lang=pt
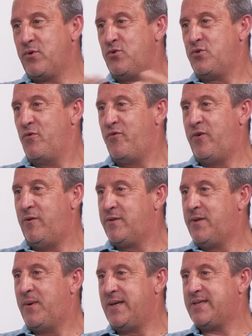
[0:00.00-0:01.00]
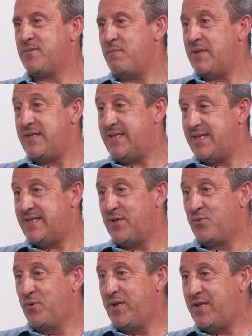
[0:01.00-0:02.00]
que o seu filho tivesse uma
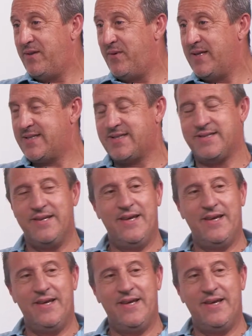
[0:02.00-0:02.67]
licenciatura e tivesse